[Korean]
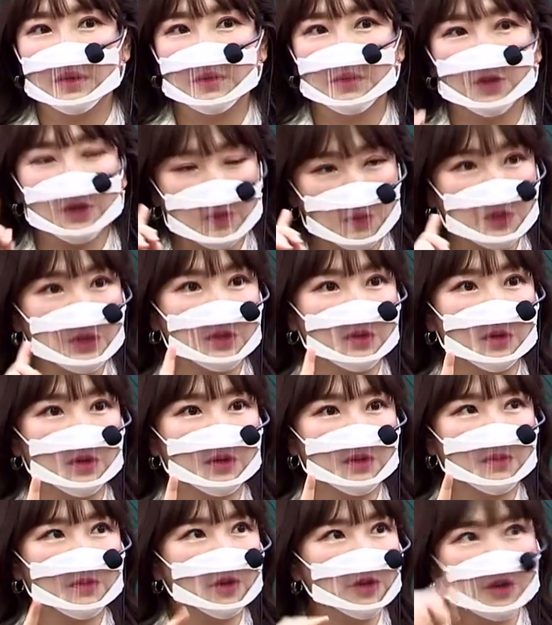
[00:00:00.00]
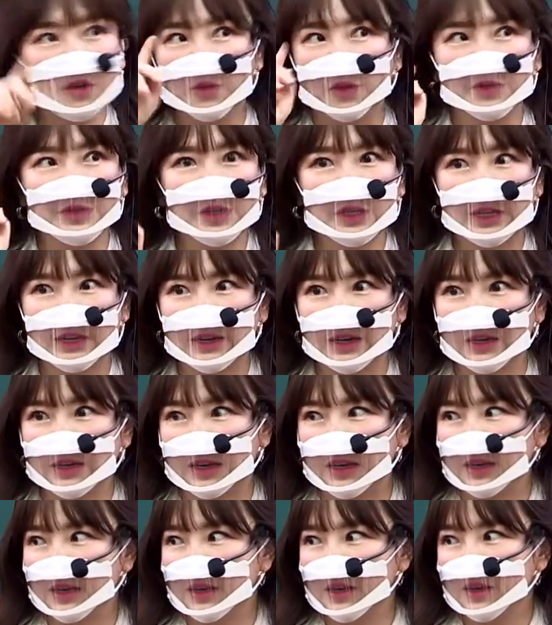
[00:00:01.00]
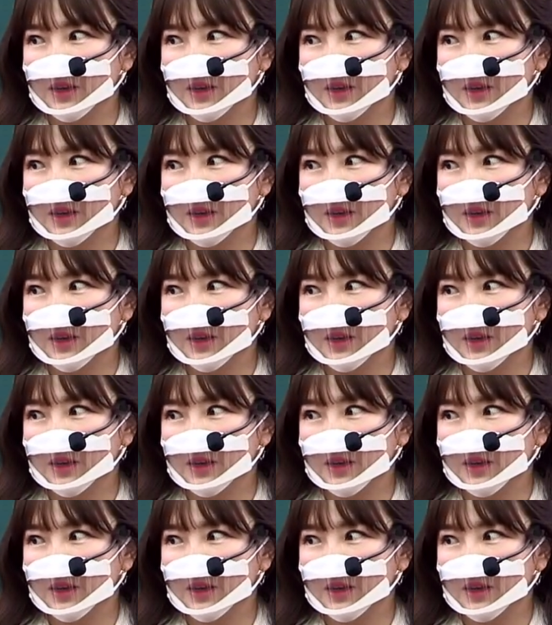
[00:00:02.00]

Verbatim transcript: 머리 먼저 넣어. 머리를 먼저 생각해.